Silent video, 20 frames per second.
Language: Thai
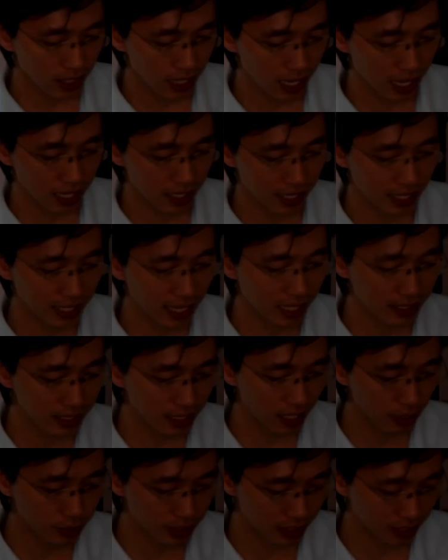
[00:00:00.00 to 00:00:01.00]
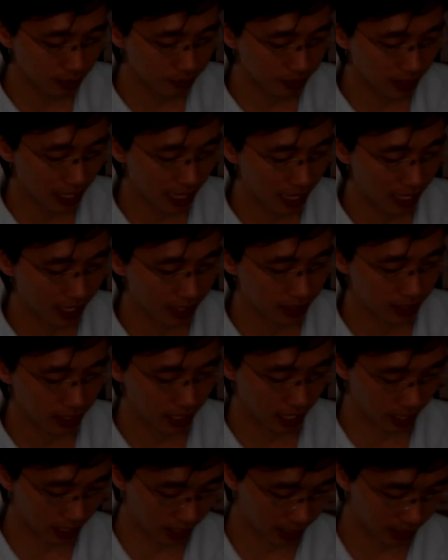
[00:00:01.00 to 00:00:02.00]
ในการที่เราจะทำการ
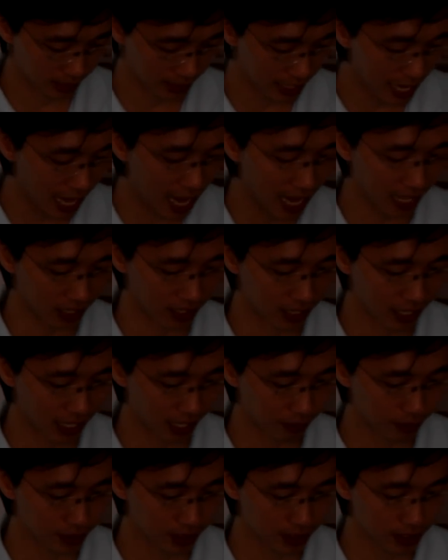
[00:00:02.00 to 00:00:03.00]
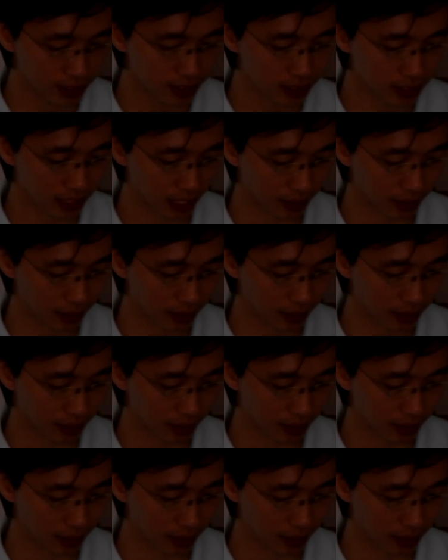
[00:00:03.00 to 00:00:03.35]
แยกนะครับชื่อกับ